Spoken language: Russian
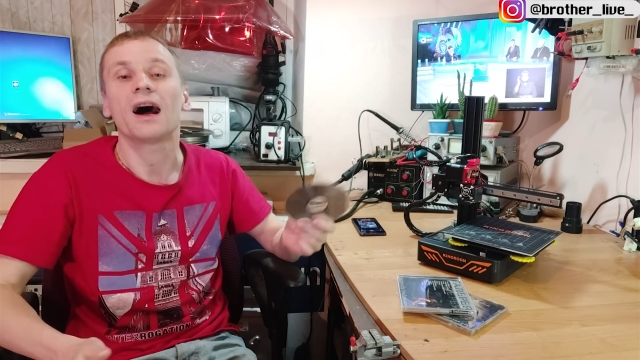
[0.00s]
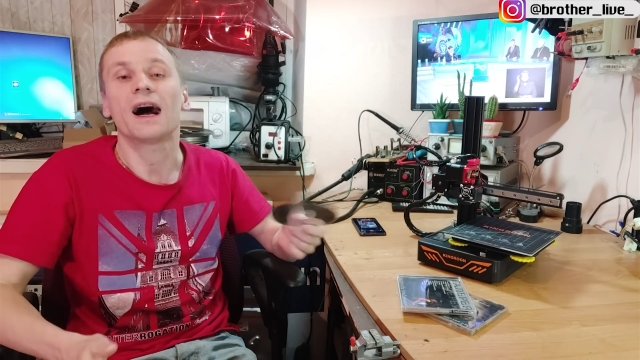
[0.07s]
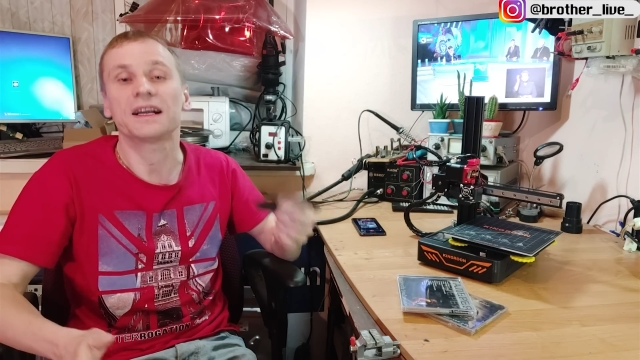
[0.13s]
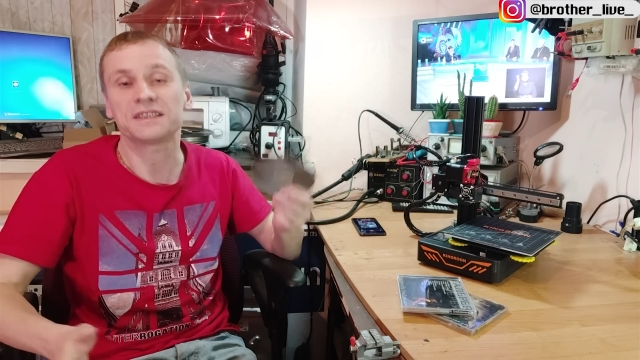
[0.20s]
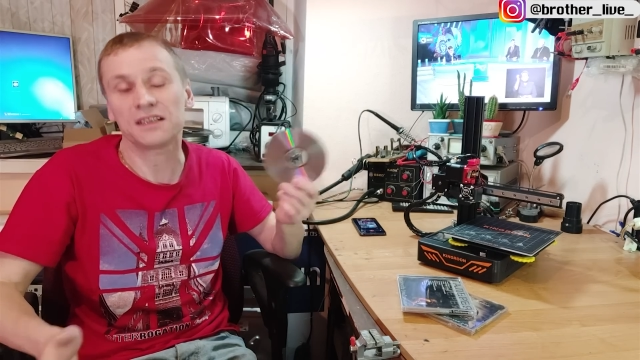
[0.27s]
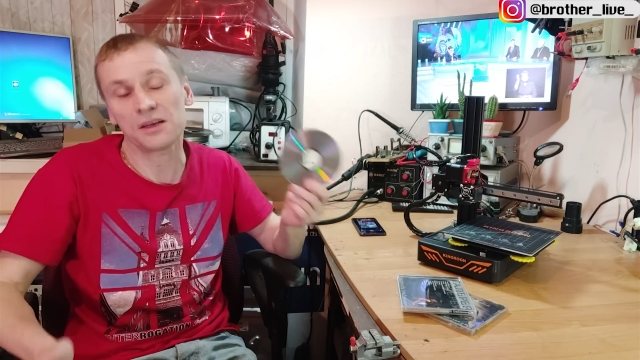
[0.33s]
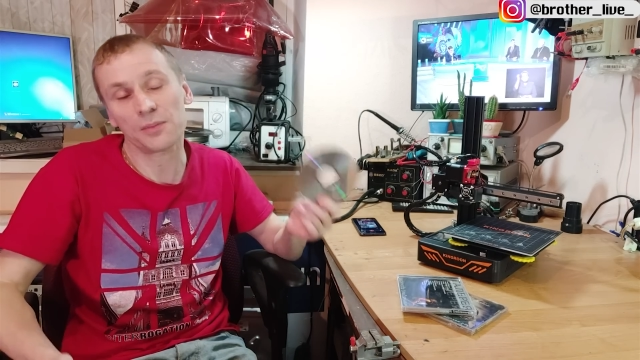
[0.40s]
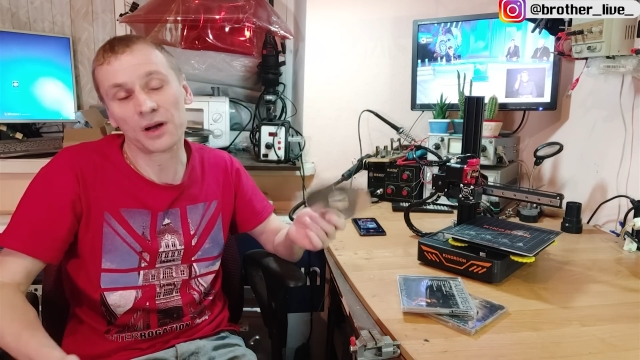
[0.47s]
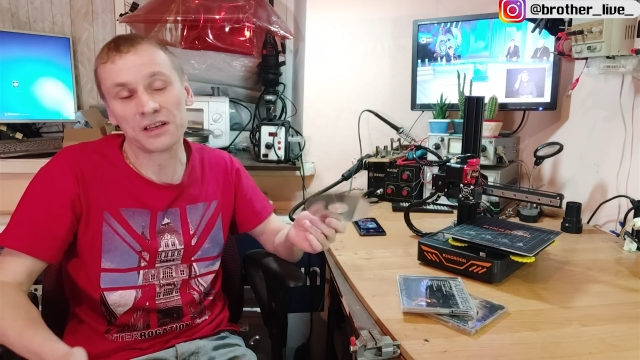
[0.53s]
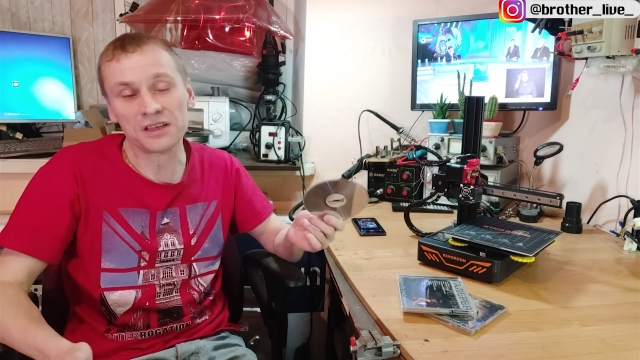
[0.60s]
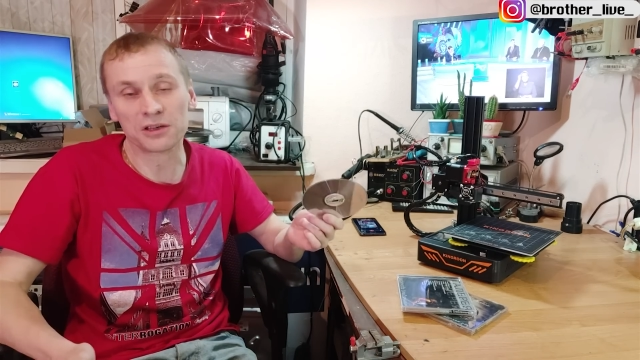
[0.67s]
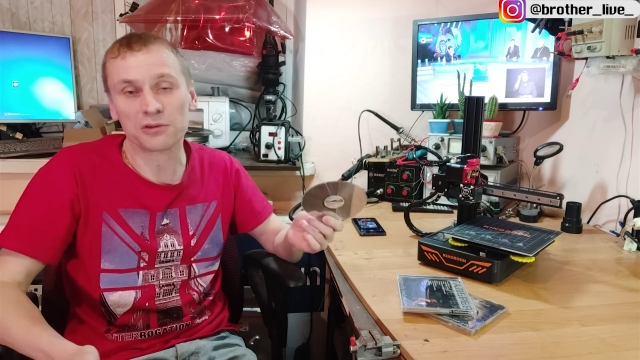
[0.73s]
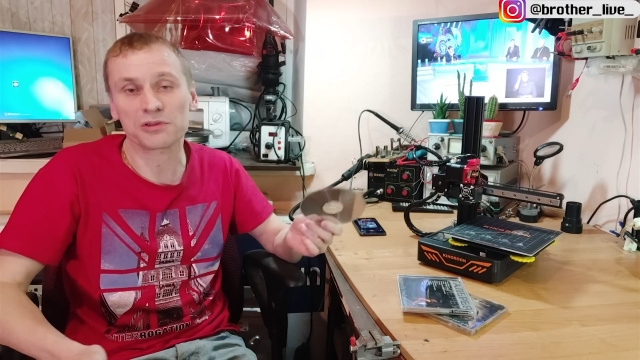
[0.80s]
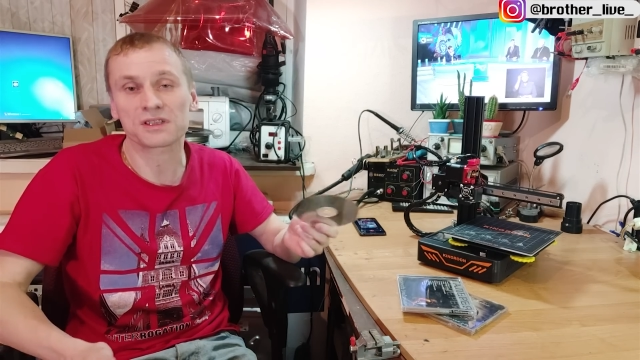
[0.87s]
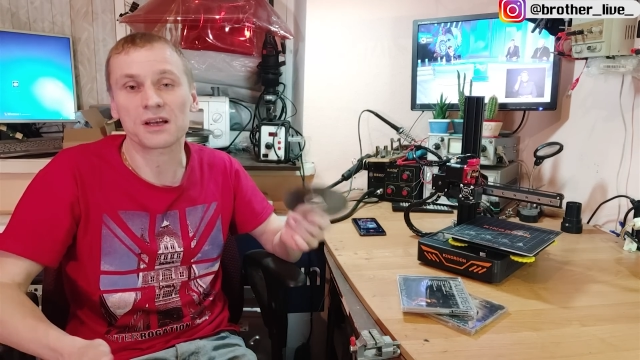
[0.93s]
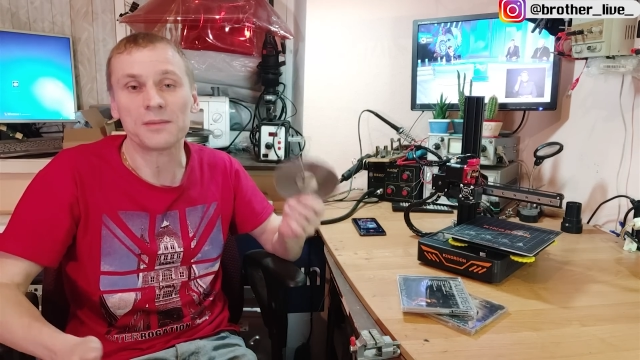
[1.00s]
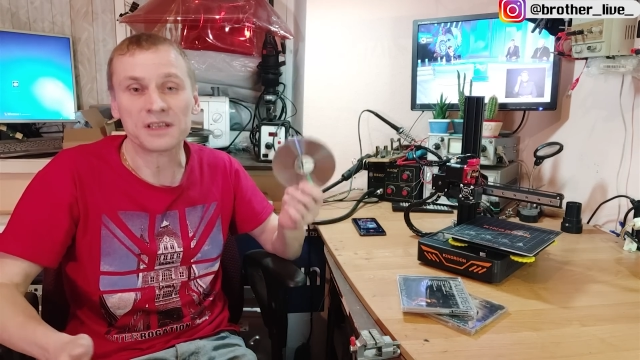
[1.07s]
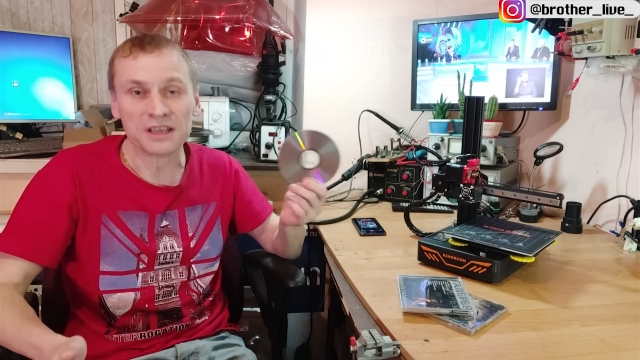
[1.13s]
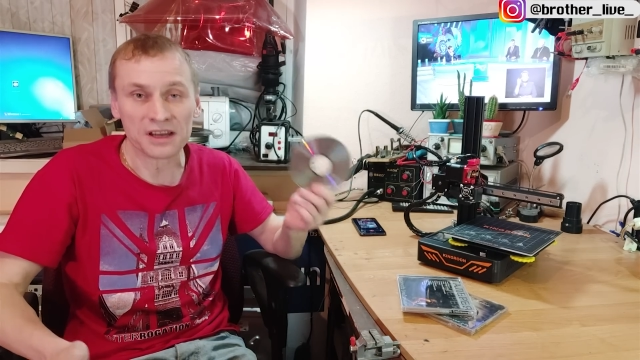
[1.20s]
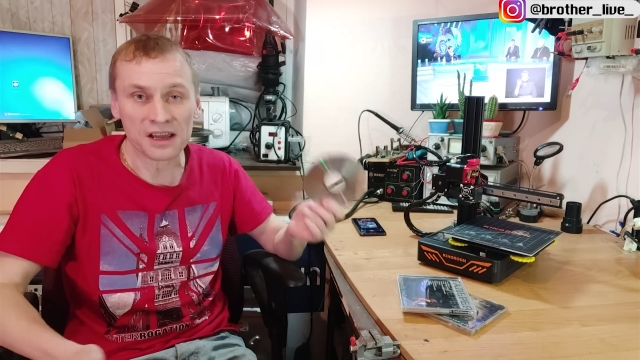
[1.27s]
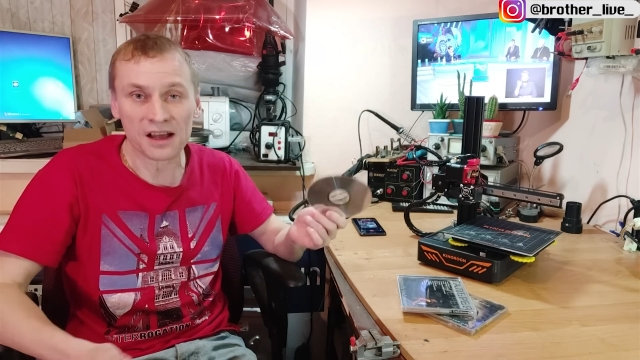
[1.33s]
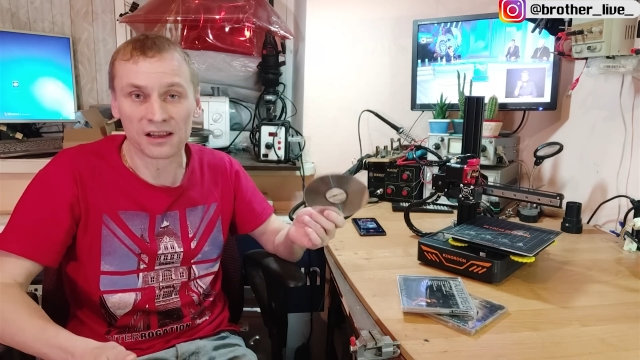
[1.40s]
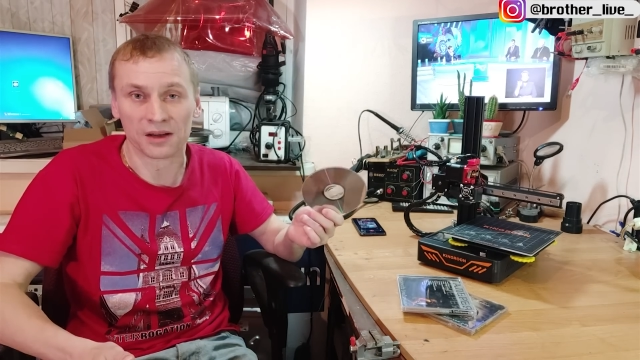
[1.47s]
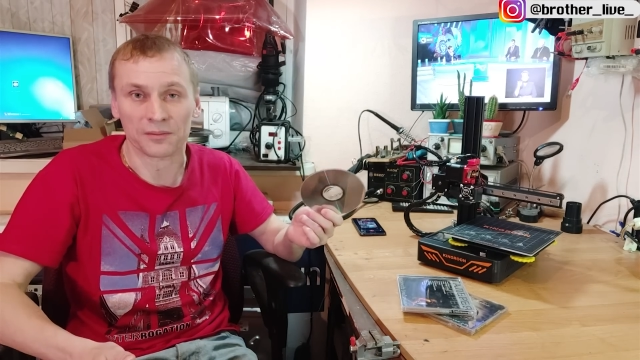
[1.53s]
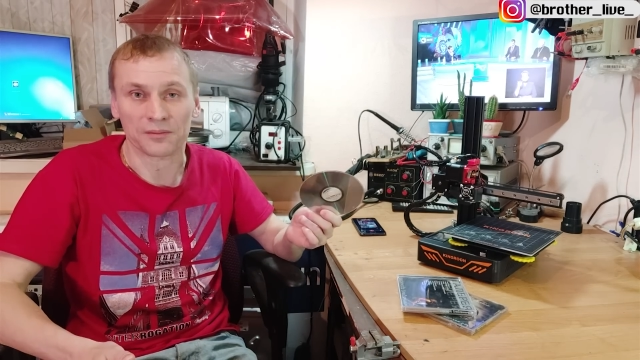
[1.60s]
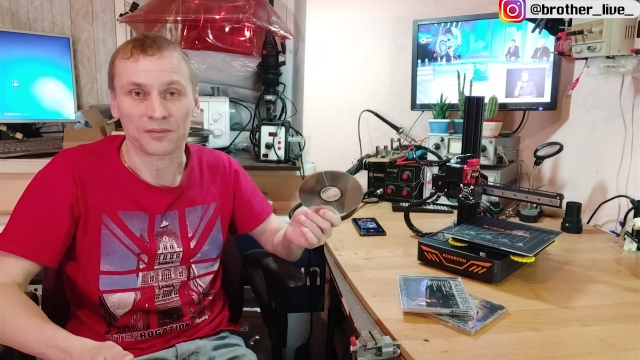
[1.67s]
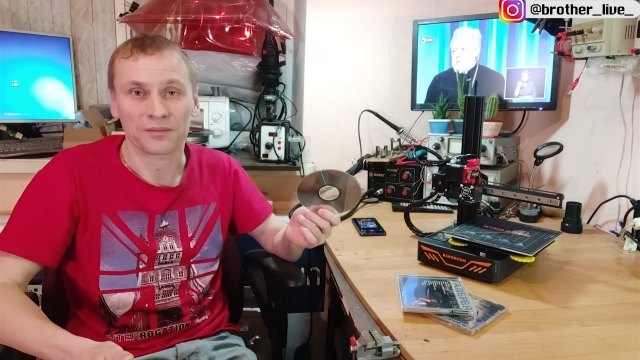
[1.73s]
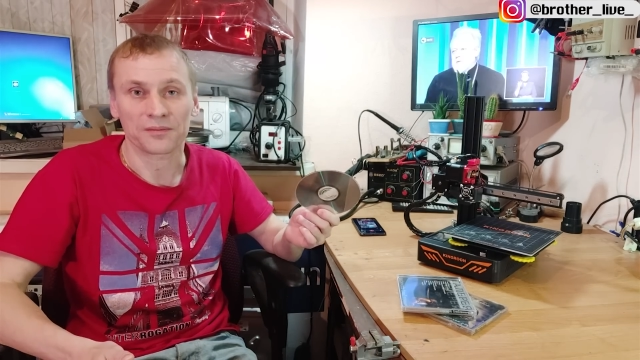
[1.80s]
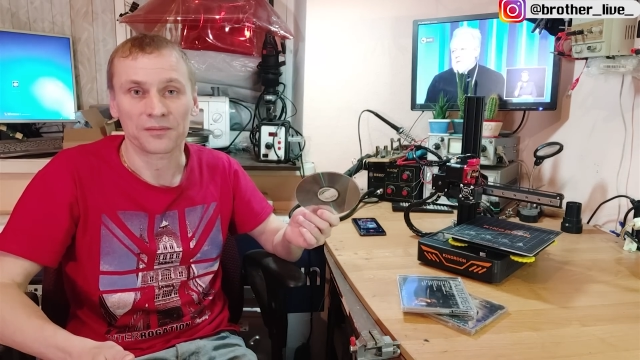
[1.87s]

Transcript: а телепортируюсь за материалом.